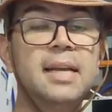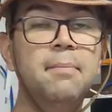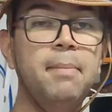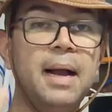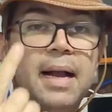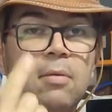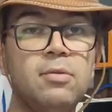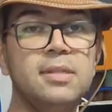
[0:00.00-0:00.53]

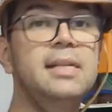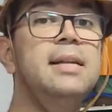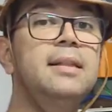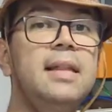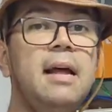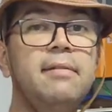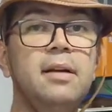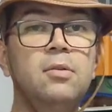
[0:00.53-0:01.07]
sem pagar um
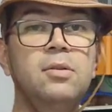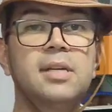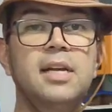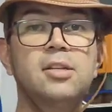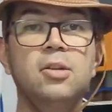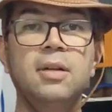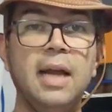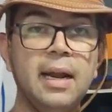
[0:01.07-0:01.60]
centavo à
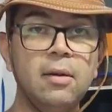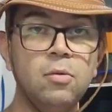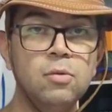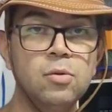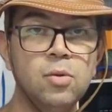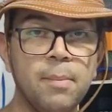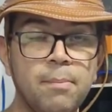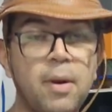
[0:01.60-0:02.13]
concessionária
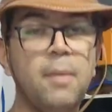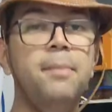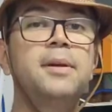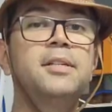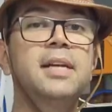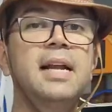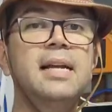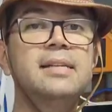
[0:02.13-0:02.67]
com sua
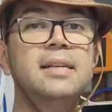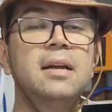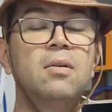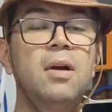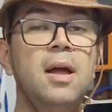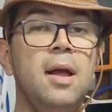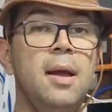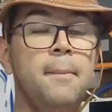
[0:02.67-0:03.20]
própria
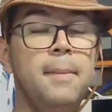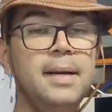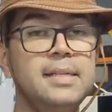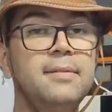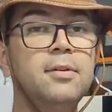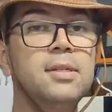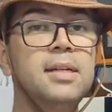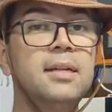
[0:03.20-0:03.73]
geração.
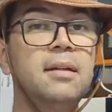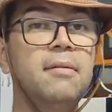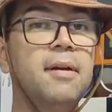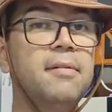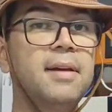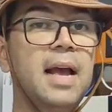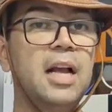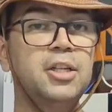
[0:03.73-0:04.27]
Mas se você
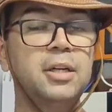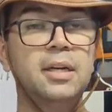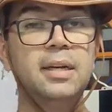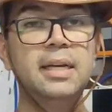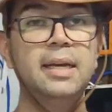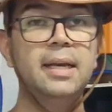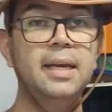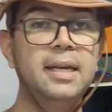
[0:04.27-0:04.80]
estiver
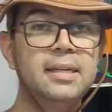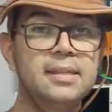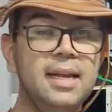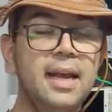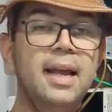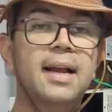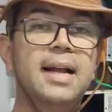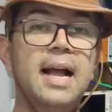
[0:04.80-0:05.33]
viajando e
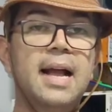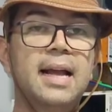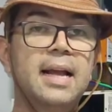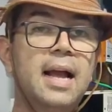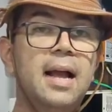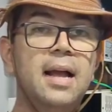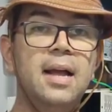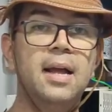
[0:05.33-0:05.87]
quiser
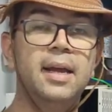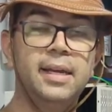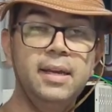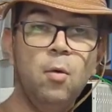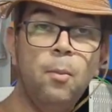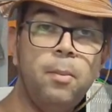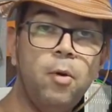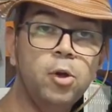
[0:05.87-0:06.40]
recarregar
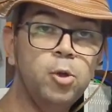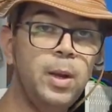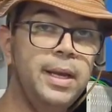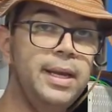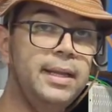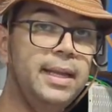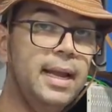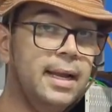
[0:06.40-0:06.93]
em um posto
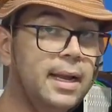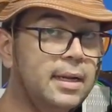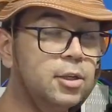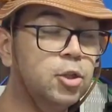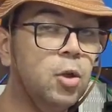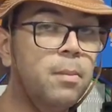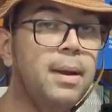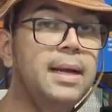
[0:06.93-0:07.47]
aí que tem
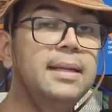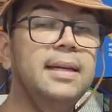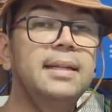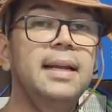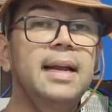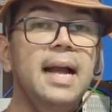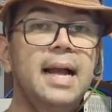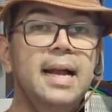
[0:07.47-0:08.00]
aquelas
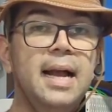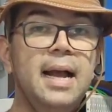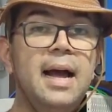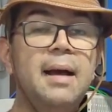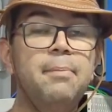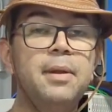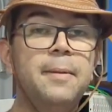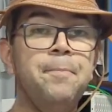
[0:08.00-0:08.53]
tomadas de carga
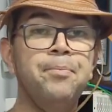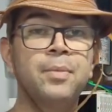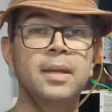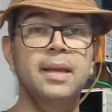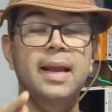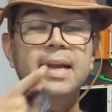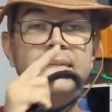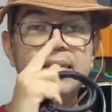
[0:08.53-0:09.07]
rápida,
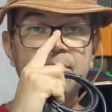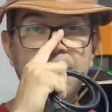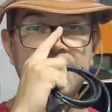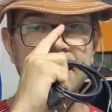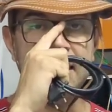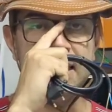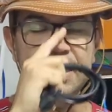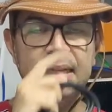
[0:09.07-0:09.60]
essa
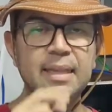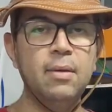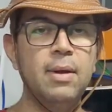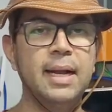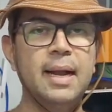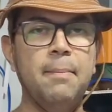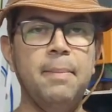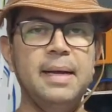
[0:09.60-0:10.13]
bateria tem
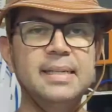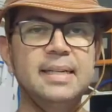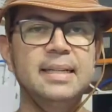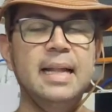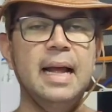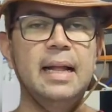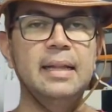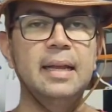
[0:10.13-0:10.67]
uma
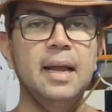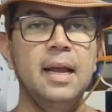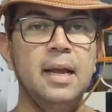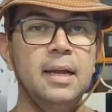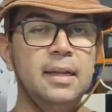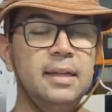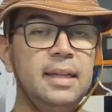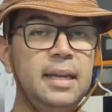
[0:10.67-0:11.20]
capacidade
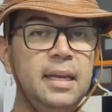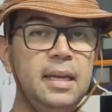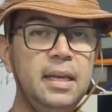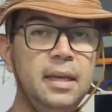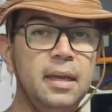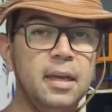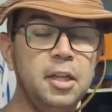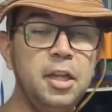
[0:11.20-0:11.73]

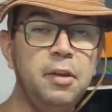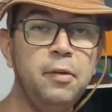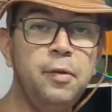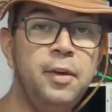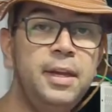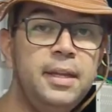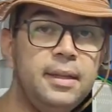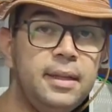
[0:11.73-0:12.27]
de, de
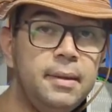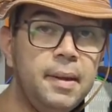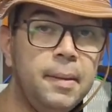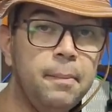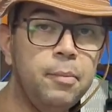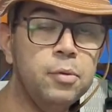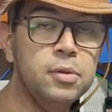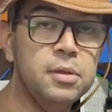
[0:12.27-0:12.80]

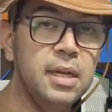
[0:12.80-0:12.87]
20%